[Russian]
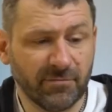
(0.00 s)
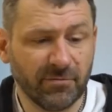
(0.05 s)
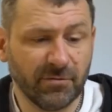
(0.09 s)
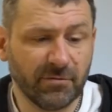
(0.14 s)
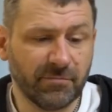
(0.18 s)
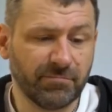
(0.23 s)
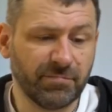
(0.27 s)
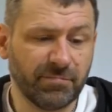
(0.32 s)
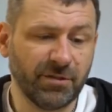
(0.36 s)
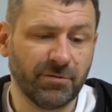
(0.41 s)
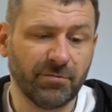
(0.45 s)

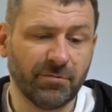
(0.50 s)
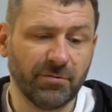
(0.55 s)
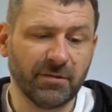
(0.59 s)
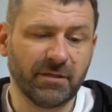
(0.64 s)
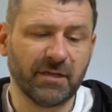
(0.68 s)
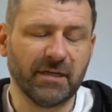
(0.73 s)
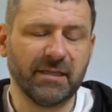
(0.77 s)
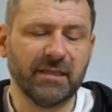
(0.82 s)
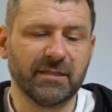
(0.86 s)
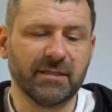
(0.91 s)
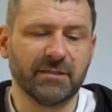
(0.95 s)
Вот
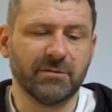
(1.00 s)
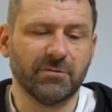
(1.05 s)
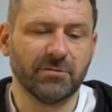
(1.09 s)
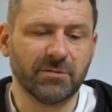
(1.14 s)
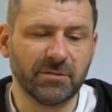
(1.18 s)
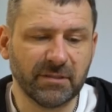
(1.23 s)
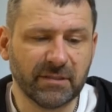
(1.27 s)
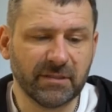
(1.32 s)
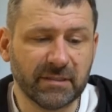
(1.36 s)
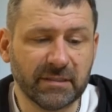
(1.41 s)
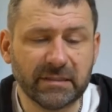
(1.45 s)
приходят когда
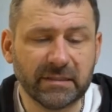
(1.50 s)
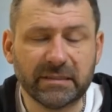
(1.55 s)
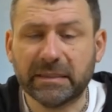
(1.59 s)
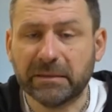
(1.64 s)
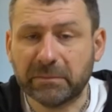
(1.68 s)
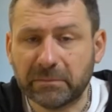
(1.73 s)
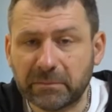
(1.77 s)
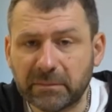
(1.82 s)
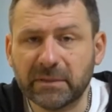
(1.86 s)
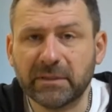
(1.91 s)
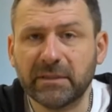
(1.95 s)
сложности,
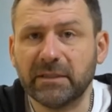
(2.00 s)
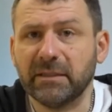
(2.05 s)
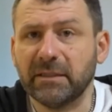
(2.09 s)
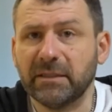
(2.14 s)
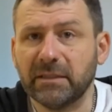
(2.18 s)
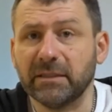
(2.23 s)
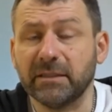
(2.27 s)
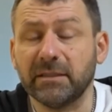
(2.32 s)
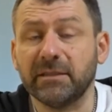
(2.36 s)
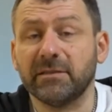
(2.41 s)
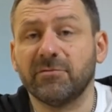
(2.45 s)
там,
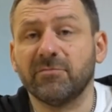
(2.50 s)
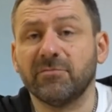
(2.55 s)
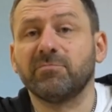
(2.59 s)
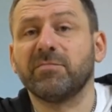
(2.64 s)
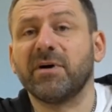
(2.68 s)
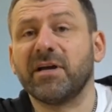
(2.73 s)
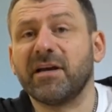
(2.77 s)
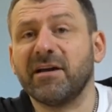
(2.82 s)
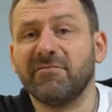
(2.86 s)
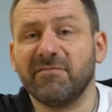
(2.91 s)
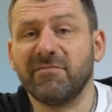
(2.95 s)
они говорят,
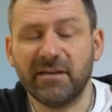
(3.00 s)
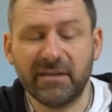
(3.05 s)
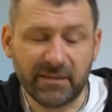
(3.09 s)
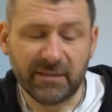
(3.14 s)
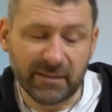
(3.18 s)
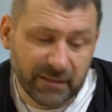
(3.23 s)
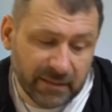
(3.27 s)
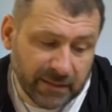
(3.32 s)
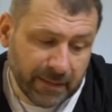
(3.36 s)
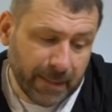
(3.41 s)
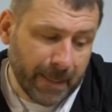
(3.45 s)
пора
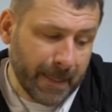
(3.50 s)
валить.